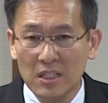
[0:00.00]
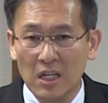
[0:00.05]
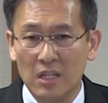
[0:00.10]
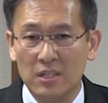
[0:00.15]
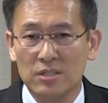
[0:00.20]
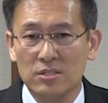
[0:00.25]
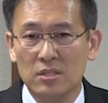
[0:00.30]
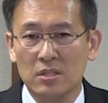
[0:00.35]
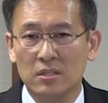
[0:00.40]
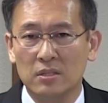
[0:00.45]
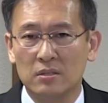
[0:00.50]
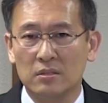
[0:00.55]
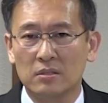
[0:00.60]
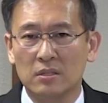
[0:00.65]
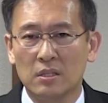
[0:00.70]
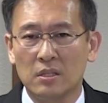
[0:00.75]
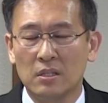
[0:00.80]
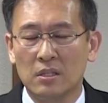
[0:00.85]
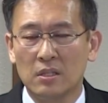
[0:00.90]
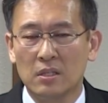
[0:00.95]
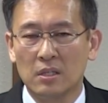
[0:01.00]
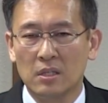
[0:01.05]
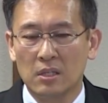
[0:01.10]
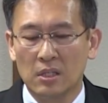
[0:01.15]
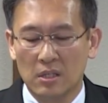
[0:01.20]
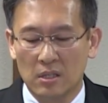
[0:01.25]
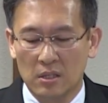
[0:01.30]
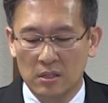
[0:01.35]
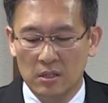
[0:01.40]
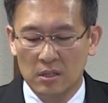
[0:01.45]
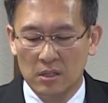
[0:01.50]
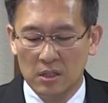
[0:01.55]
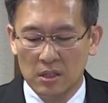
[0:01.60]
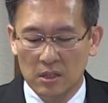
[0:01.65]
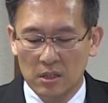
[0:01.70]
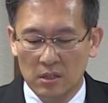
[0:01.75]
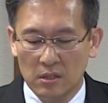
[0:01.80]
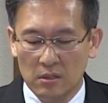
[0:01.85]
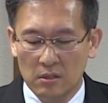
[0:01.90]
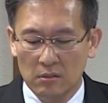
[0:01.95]
게 아니잖아요.
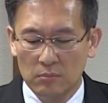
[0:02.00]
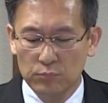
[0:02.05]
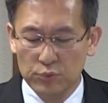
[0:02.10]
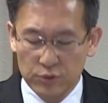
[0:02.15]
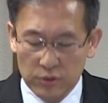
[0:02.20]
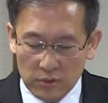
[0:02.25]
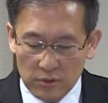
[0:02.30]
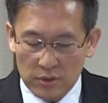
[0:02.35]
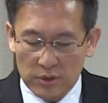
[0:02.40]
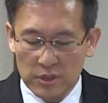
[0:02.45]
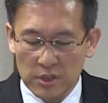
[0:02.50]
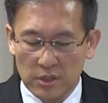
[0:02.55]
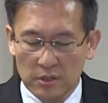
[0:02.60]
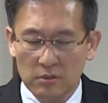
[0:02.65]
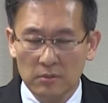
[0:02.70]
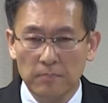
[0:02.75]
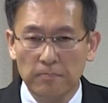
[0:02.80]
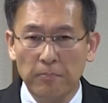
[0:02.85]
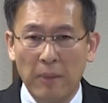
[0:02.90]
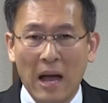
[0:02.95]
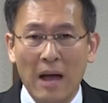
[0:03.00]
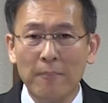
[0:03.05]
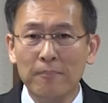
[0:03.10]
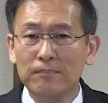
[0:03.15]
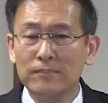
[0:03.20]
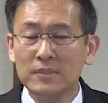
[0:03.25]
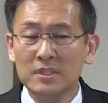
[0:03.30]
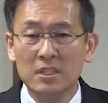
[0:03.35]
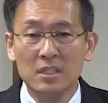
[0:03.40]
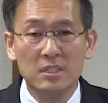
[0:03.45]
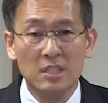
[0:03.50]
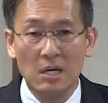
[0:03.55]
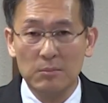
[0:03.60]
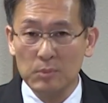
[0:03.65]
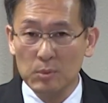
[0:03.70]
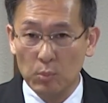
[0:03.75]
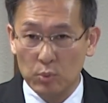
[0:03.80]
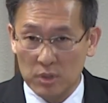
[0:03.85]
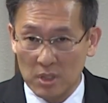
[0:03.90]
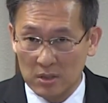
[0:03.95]
무슨 뜻이에요? 밤새
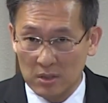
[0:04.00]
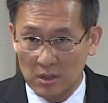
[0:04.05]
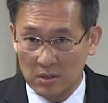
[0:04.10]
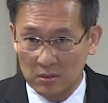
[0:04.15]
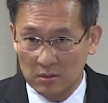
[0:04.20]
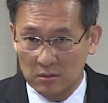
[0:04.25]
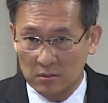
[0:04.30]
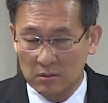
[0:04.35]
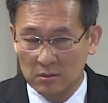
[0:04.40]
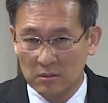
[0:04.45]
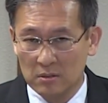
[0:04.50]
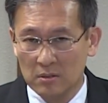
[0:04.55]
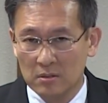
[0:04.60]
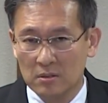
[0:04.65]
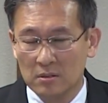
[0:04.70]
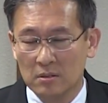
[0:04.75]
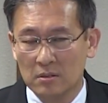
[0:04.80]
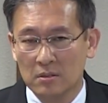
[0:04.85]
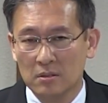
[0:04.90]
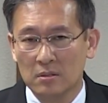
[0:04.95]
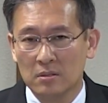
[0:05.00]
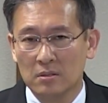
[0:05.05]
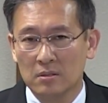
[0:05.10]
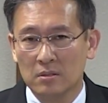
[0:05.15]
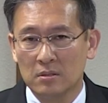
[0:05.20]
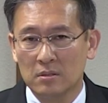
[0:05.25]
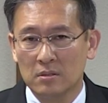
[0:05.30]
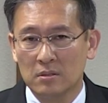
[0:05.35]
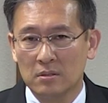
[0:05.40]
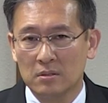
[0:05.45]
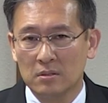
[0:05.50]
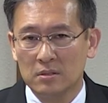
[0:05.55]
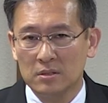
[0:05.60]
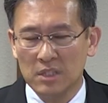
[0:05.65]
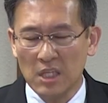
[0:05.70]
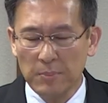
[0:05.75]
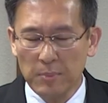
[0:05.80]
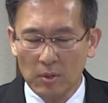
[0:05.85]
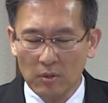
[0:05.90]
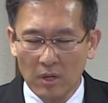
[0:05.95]
잠을 못 잤다는 거예요.
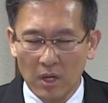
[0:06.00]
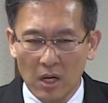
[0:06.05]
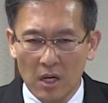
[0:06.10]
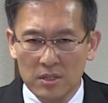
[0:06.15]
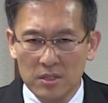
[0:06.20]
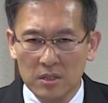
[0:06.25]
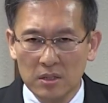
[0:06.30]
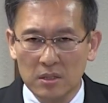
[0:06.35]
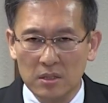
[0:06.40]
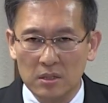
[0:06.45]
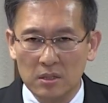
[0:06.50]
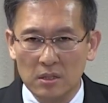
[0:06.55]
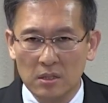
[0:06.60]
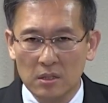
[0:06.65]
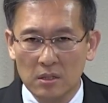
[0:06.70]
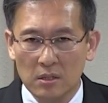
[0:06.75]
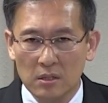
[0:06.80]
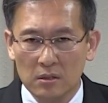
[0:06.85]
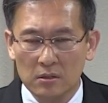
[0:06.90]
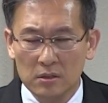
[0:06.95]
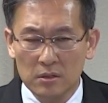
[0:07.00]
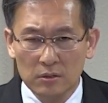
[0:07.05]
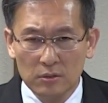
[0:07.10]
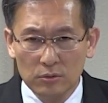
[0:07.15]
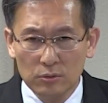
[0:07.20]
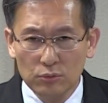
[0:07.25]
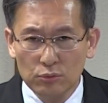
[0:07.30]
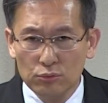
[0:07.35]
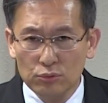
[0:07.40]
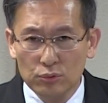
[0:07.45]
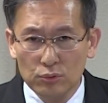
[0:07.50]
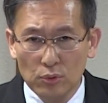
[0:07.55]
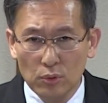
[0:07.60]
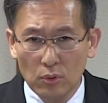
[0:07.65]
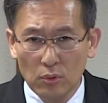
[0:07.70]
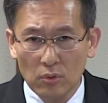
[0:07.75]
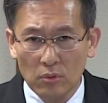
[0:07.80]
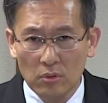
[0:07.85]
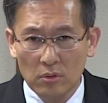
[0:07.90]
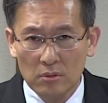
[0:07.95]
새벽까지 뜬
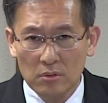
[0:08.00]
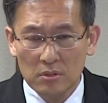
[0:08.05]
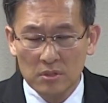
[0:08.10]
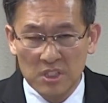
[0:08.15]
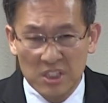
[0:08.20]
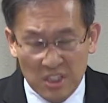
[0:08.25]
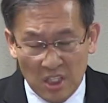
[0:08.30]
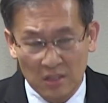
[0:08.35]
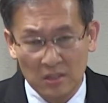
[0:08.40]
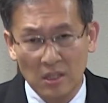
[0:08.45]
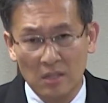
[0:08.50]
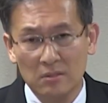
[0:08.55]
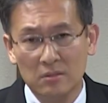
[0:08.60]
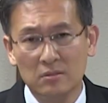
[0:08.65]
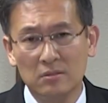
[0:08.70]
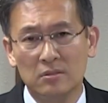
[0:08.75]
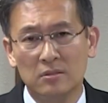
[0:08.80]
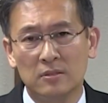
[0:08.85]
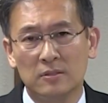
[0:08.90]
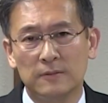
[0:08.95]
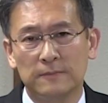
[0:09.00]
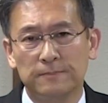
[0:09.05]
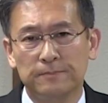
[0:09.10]
눈으로 지샜다는 거예요.